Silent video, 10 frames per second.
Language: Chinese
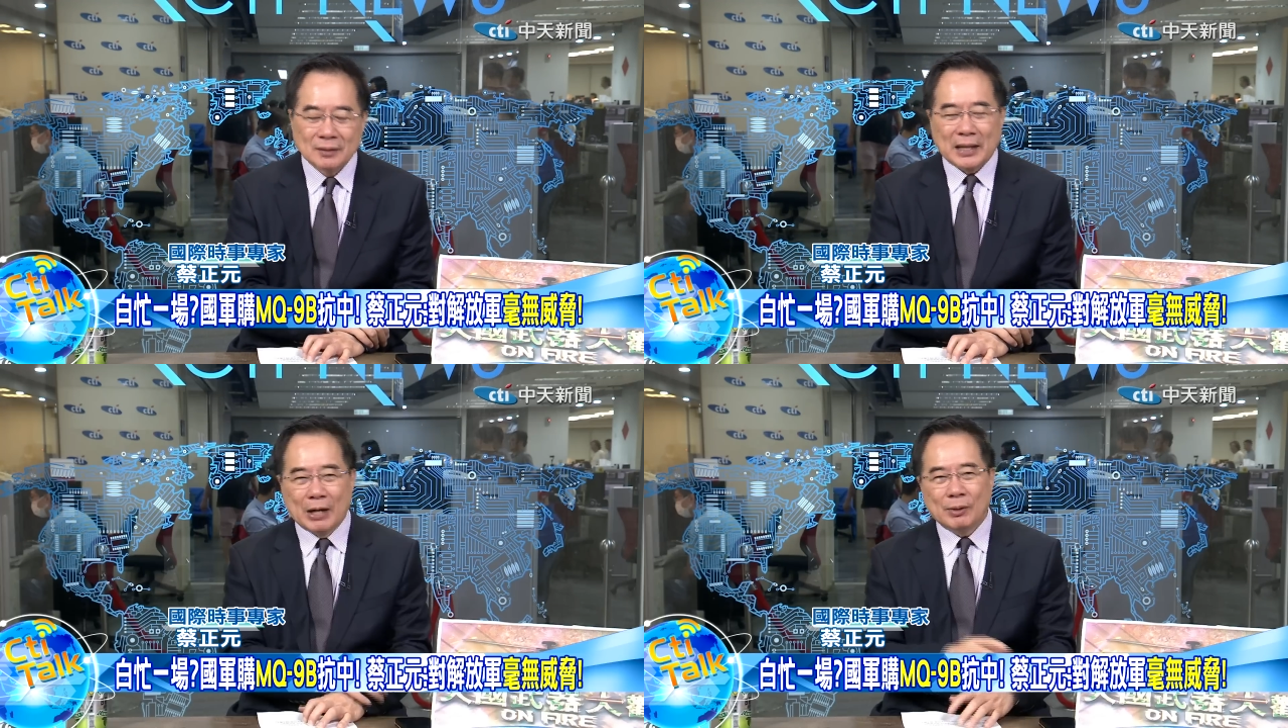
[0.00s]

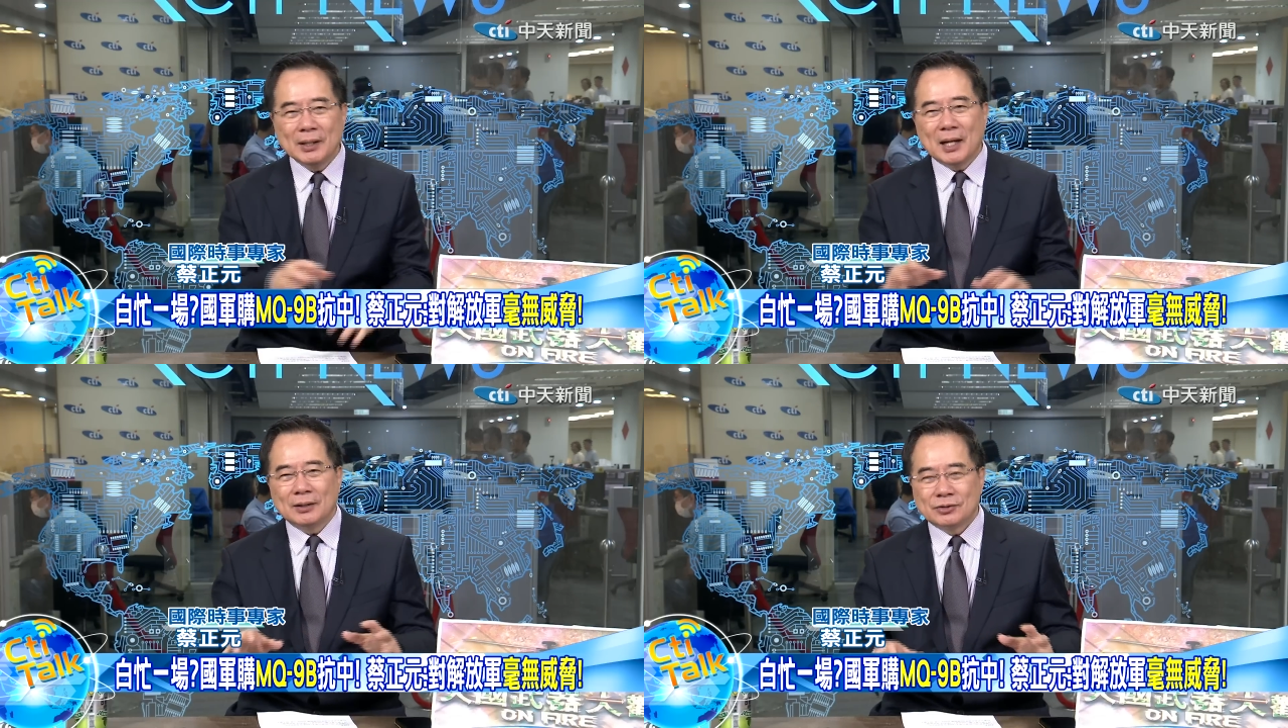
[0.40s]
台湾
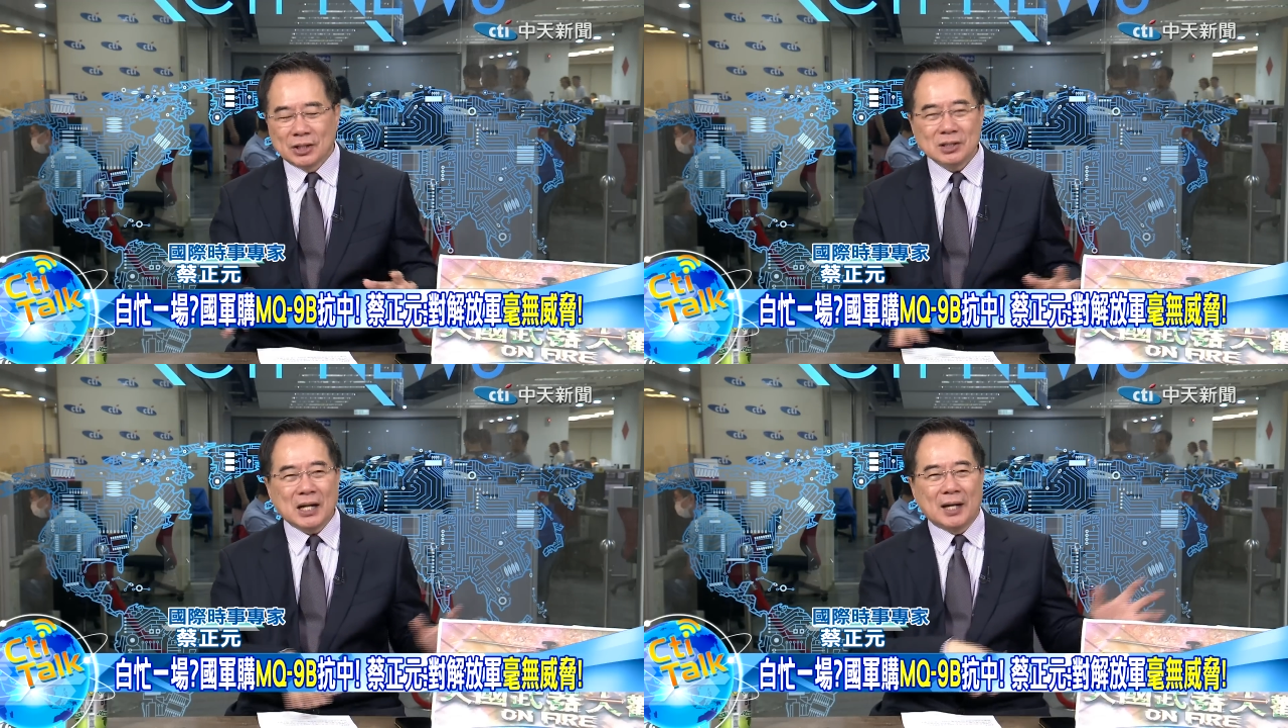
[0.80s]
呢，
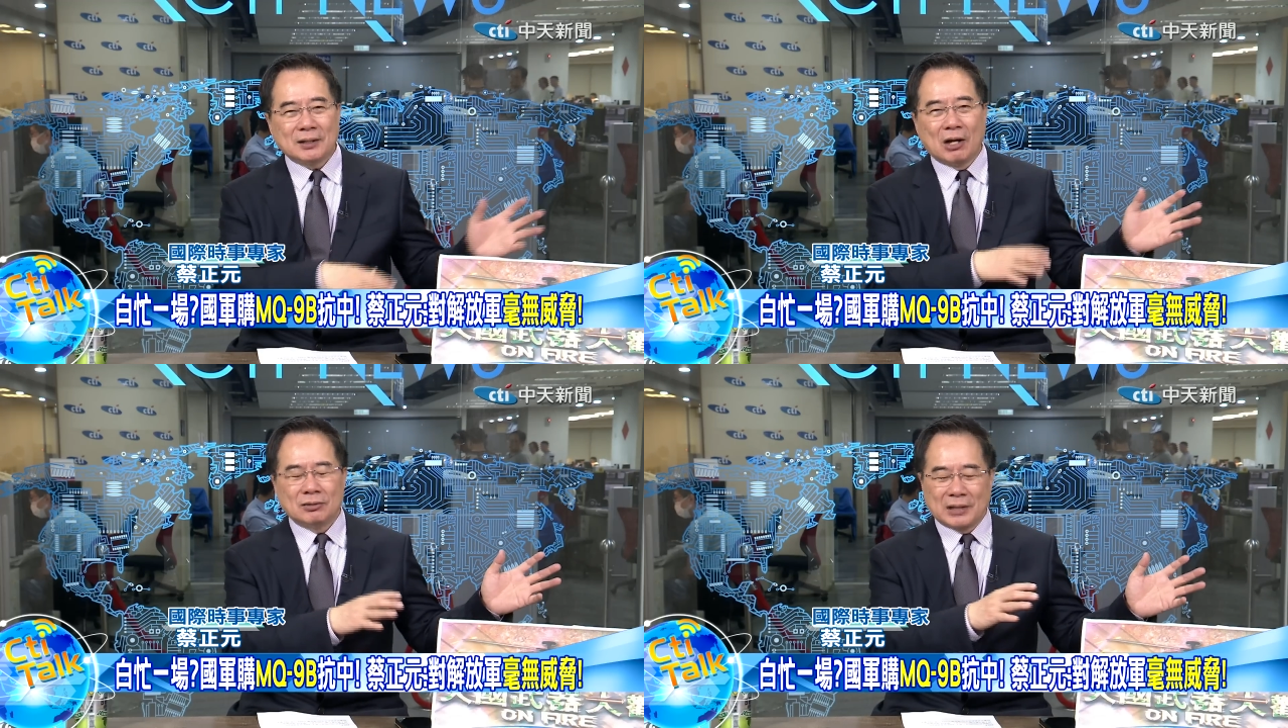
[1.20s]
侦查
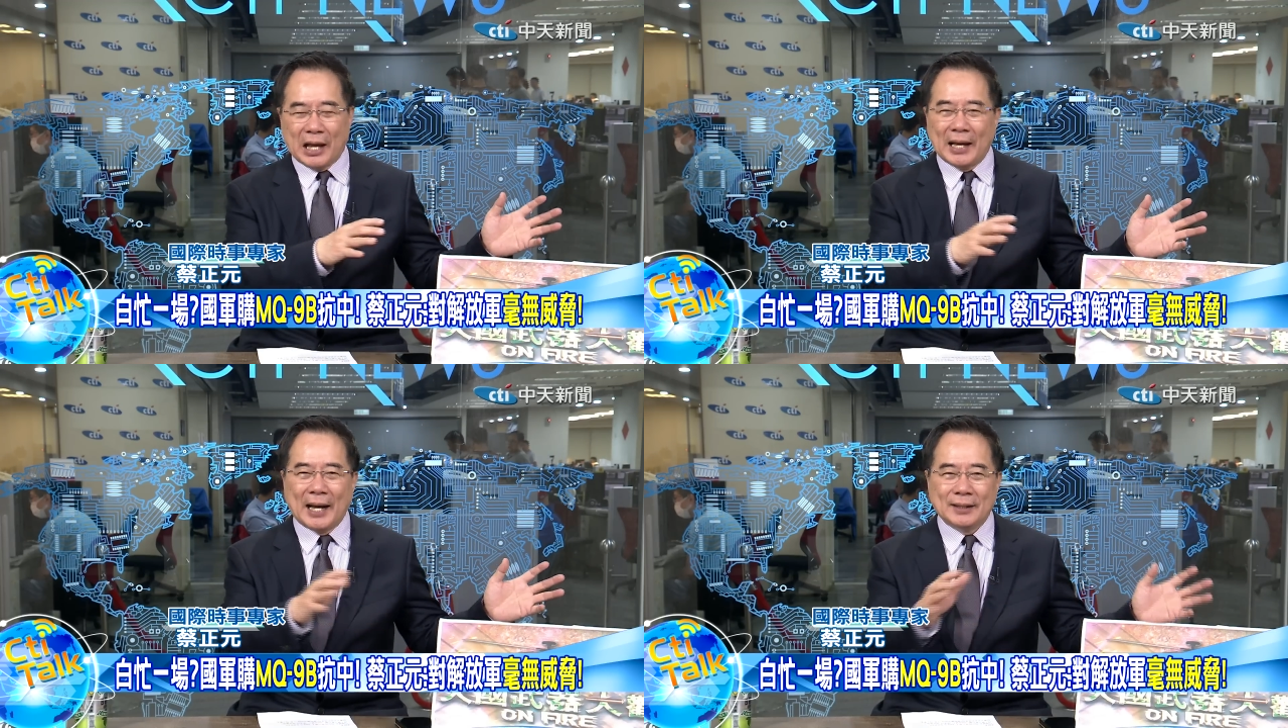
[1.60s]
到
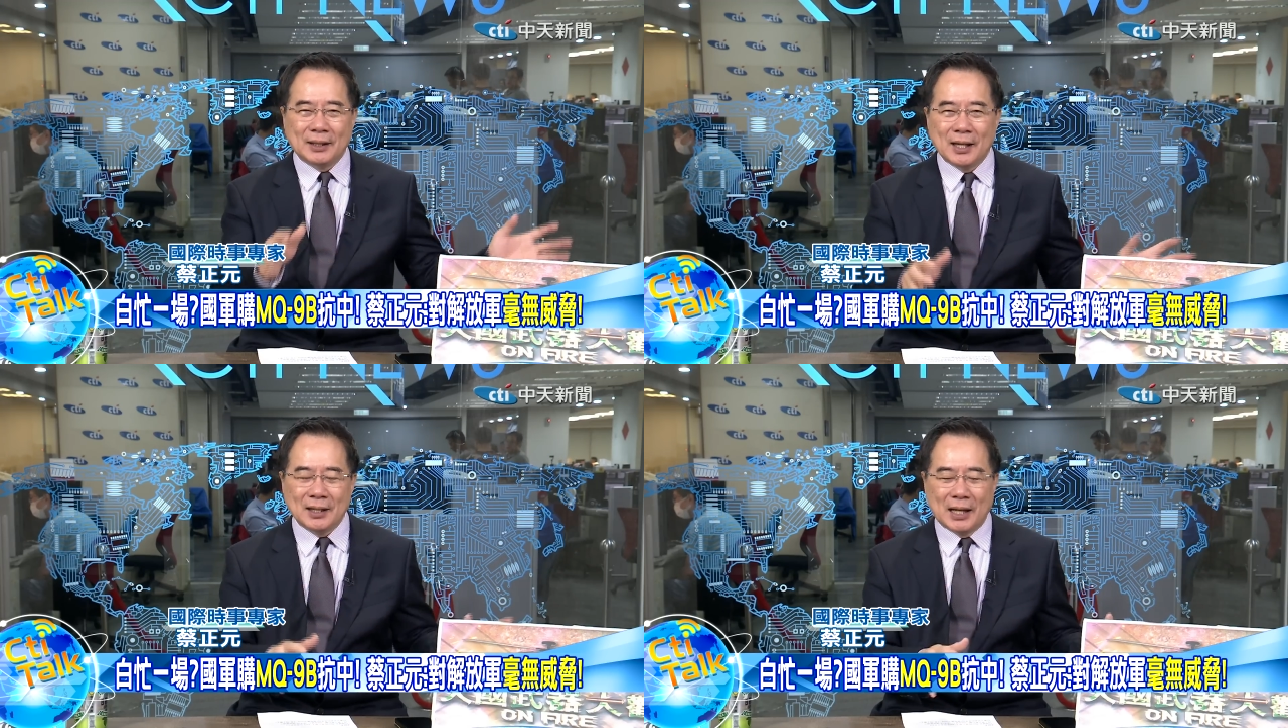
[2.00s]
台海的
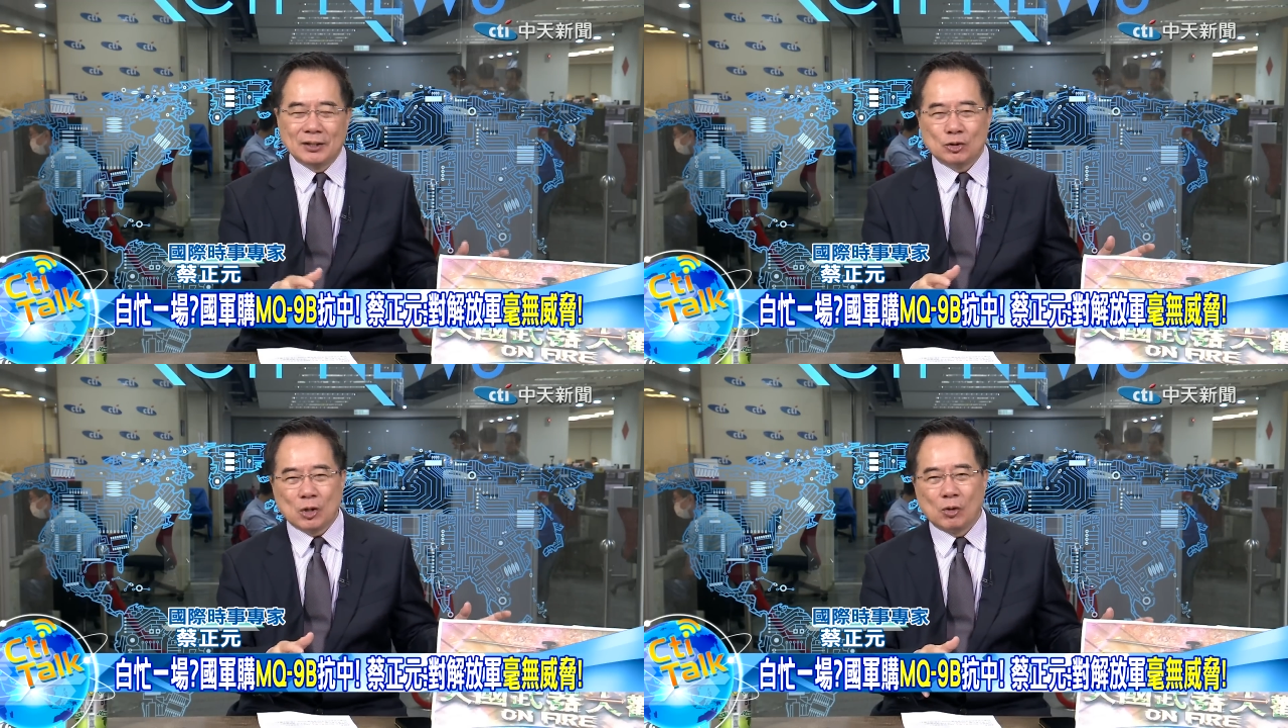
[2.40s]
沿岸
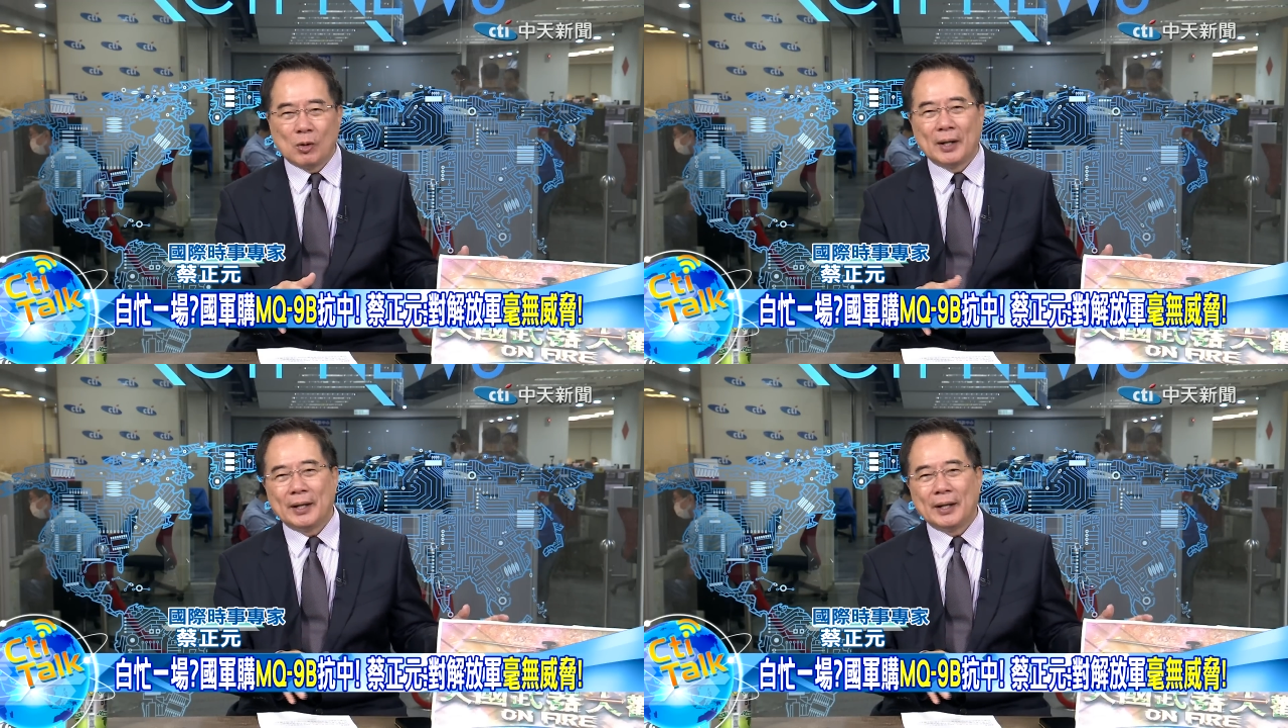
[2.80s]
的状况，